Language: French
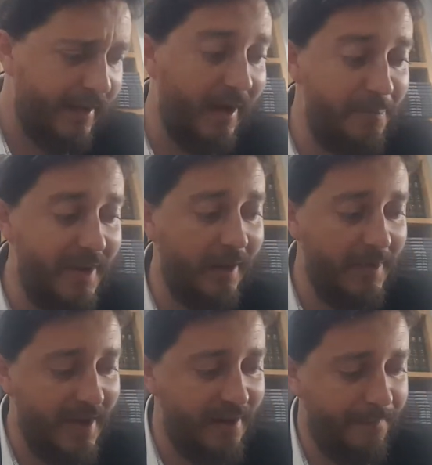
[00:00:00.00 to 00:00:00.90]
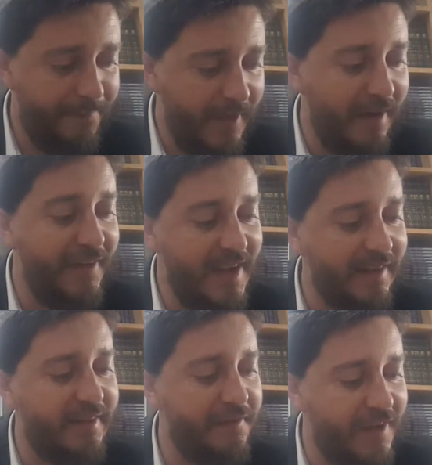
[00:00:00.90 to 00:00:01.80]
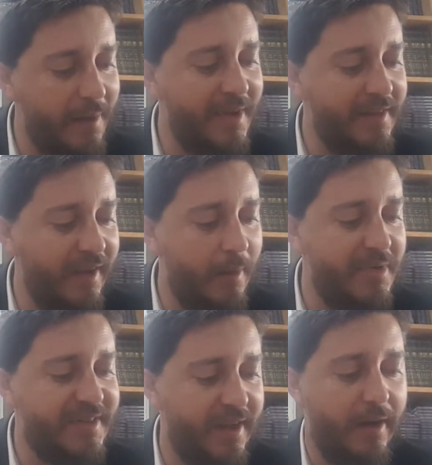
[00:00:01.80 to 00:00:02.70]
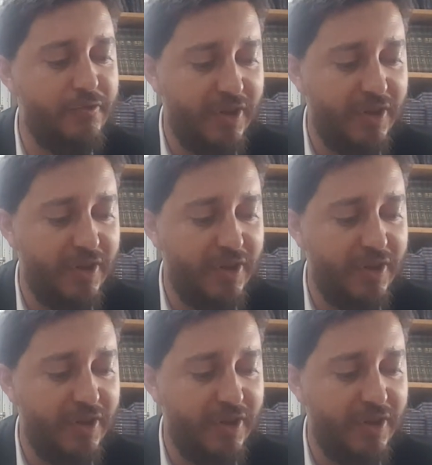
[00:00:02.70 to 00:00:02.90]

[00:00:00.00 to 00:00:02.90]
Rabbi Irmia, Tivkam de Rabbi Zera,